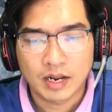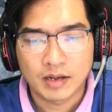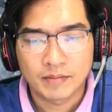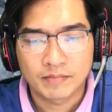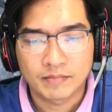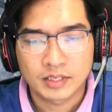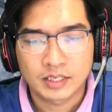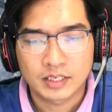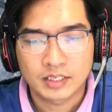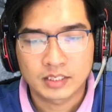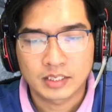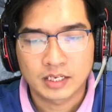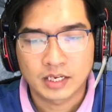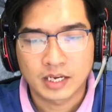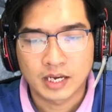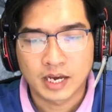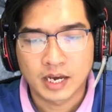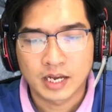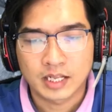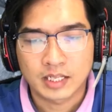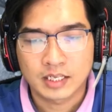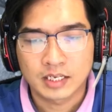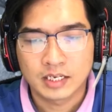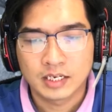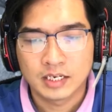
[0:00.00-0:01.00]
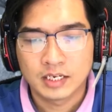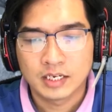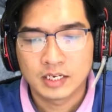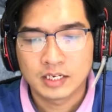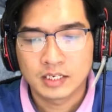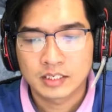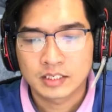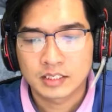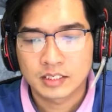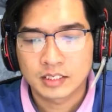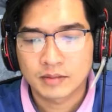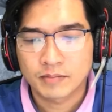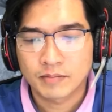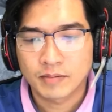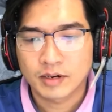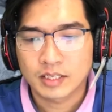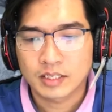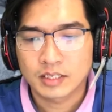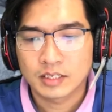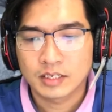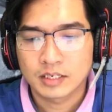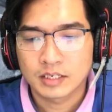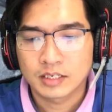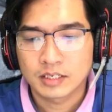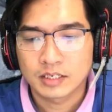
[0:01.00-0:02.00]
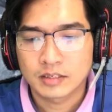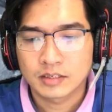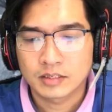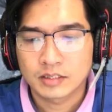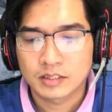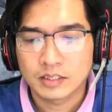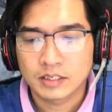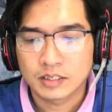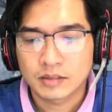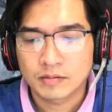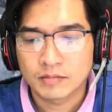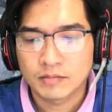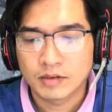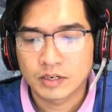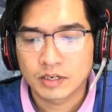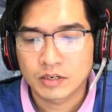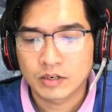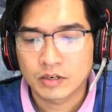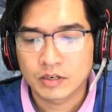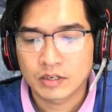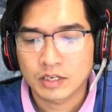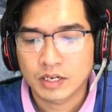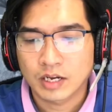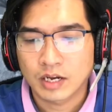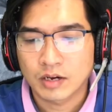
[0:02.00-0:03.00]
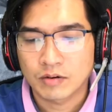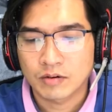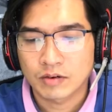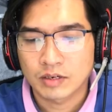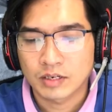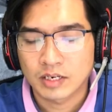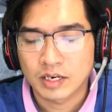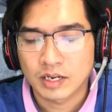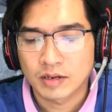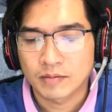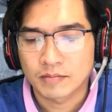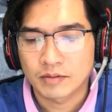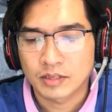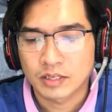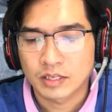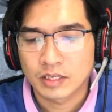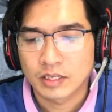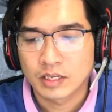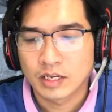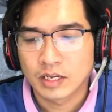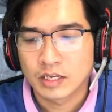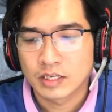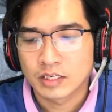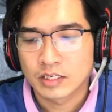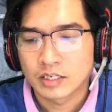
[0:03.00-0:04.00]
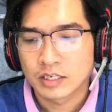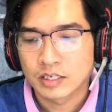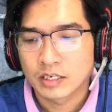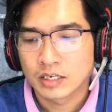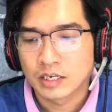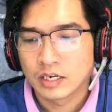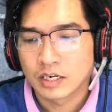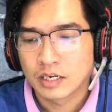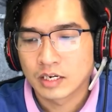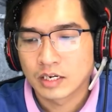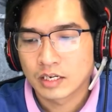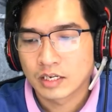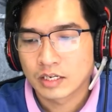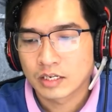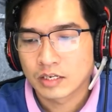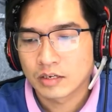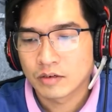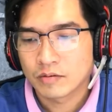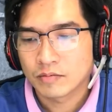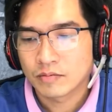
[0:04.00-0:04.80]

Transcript: Nhưng hóa ra Báo lại không được như bố mình, cứ lần khân mãi chưa lấy vợ.